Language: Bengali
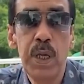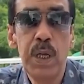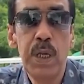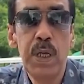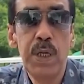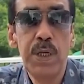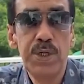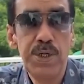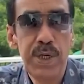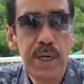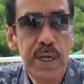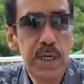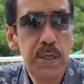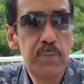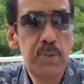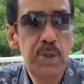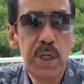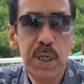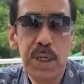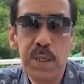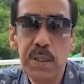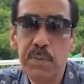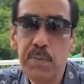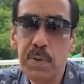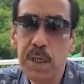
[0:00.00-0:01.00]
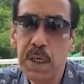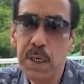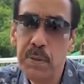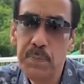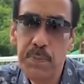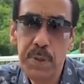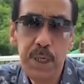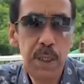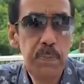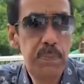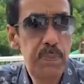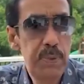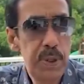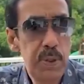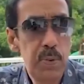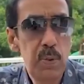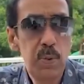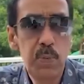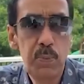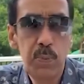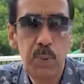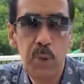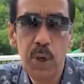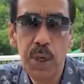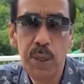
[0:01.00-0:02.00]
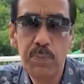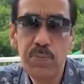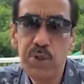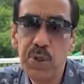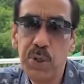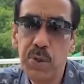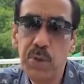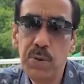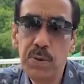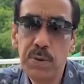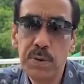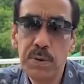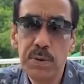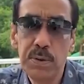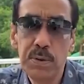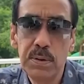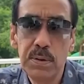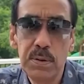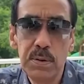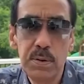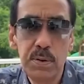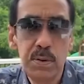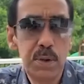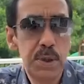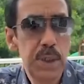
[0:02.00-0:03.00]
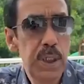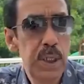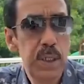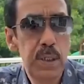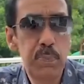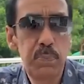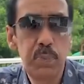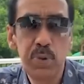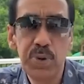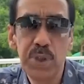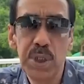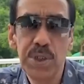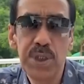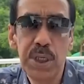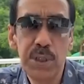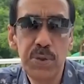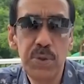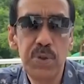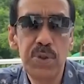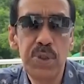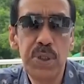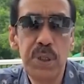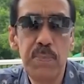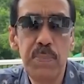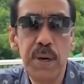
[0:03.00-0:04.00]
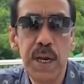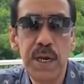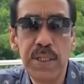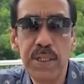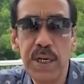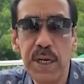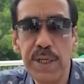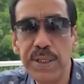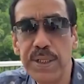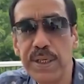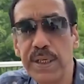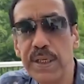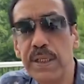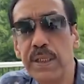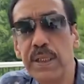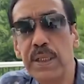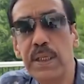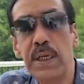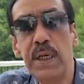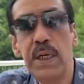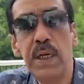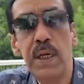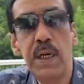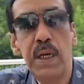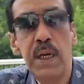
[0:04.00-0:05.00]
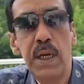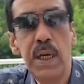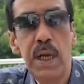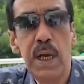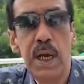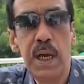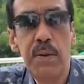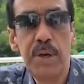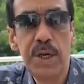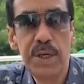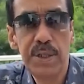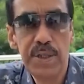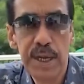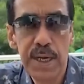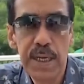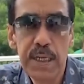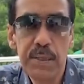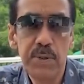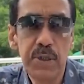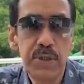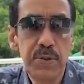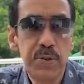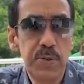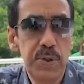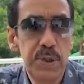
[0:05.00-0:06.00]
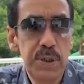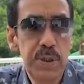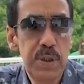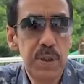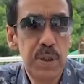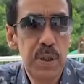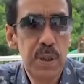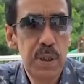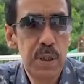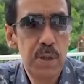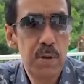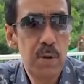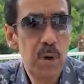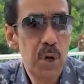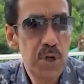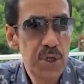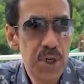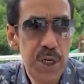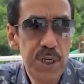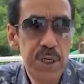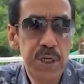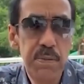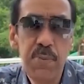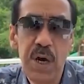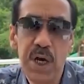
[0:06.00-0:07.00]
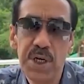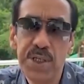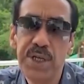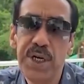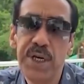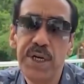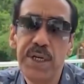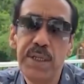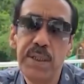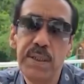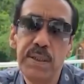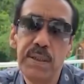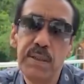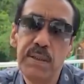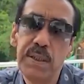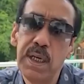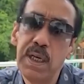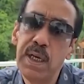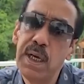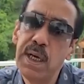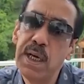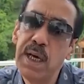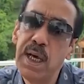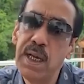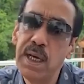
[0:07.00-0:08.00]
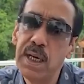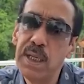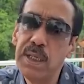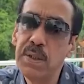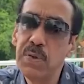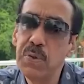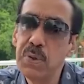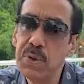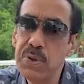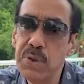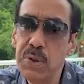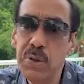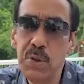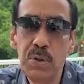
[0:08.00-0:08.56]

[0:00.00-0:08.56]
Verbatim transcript: সেখানে বোধ হয় বিএনপির কোনো প্রোগ্রাম ছিল তো সেখানে পঞ্চাশ ষাটজন ছিল বাইরে দাঁড়িয়ে আমাকে দেখা মাত্রই অশালীন ভাষায় তারা গালাগালি করছিল